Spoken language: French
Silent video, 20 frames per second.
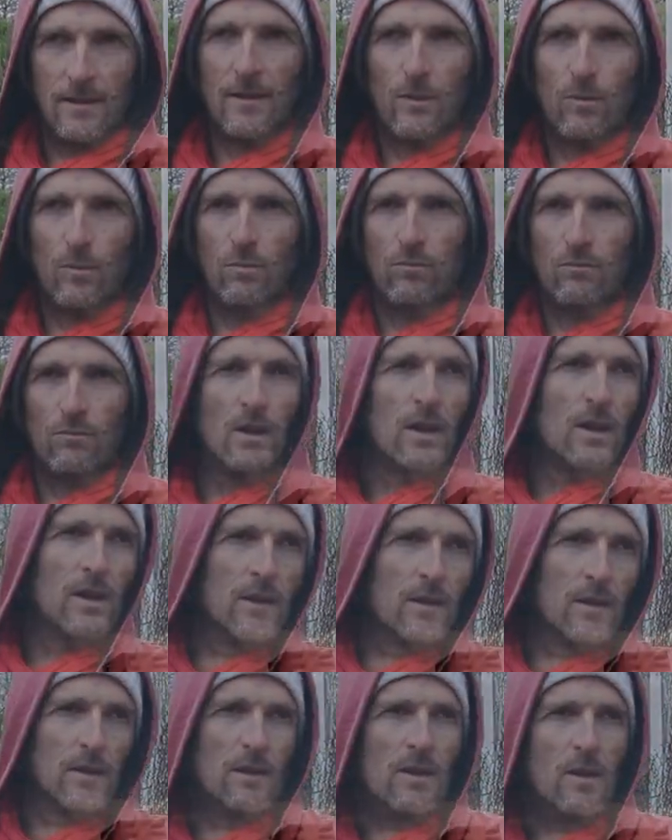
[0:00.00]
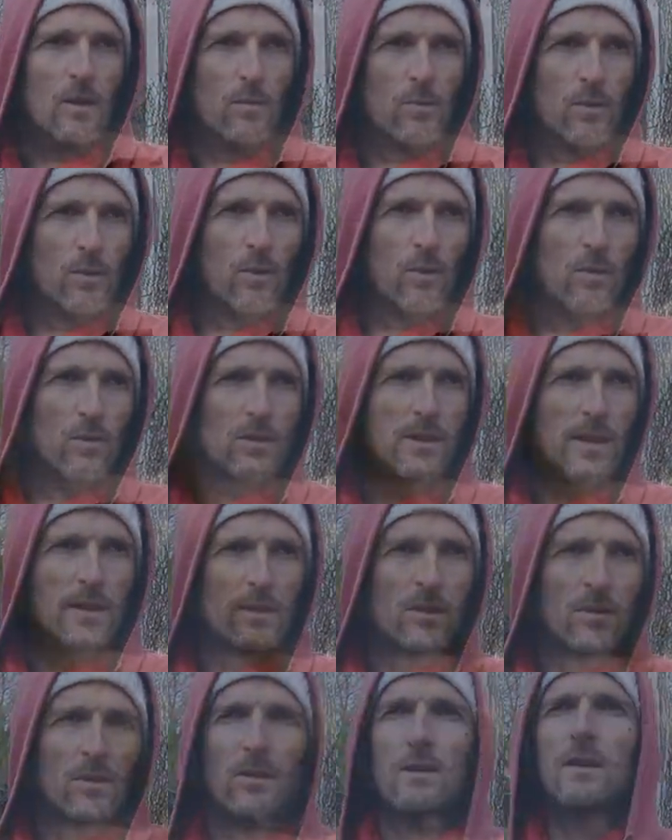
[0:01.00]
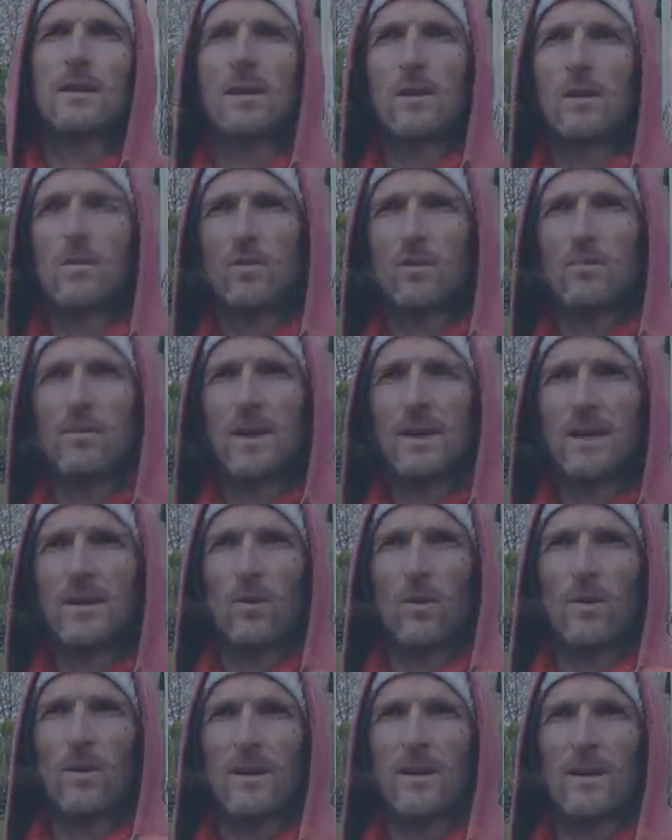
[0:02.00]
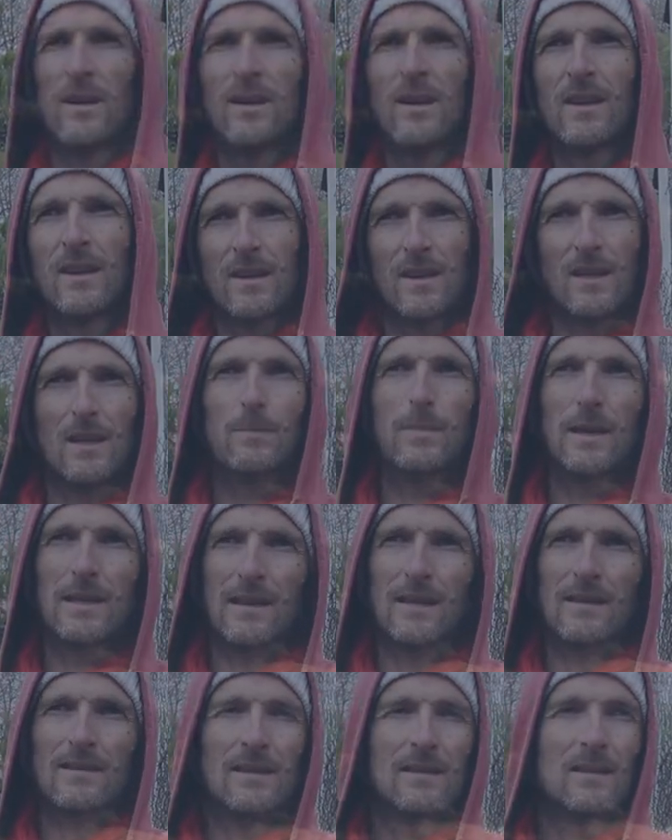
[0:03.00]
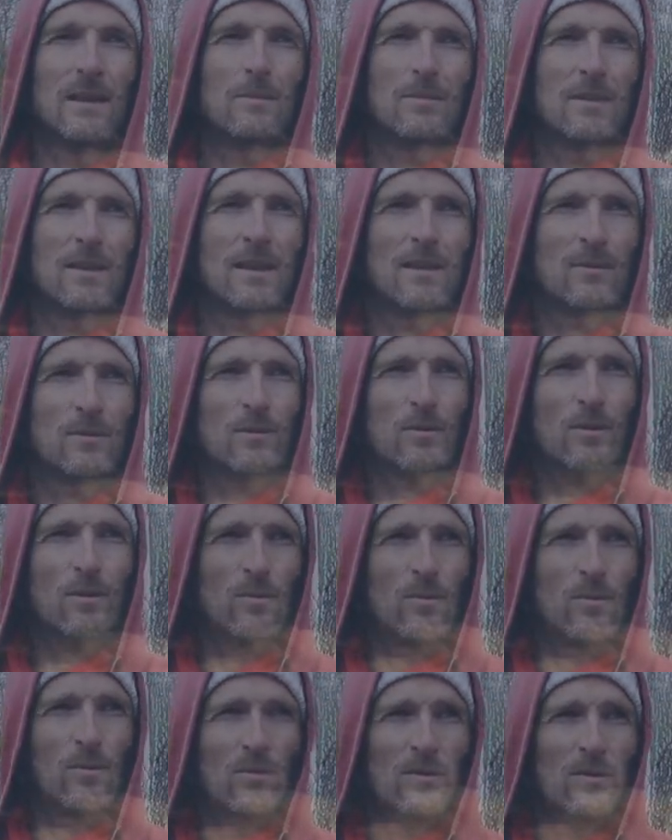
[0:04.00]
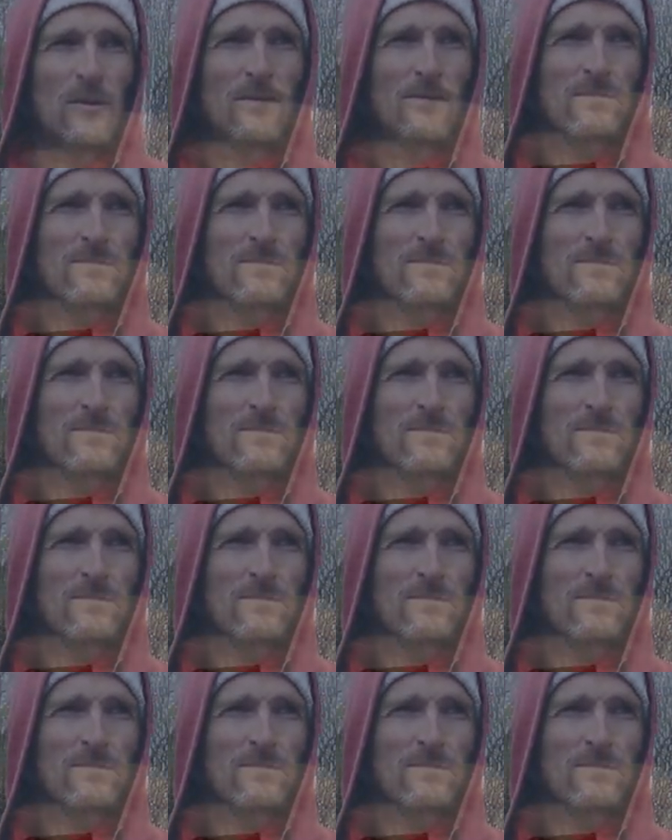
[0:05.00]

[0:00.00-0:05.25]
Il est un, il est un peu gros d'ailleurs, il est un peu maladroit, il n'est pas très adapté à notre monde.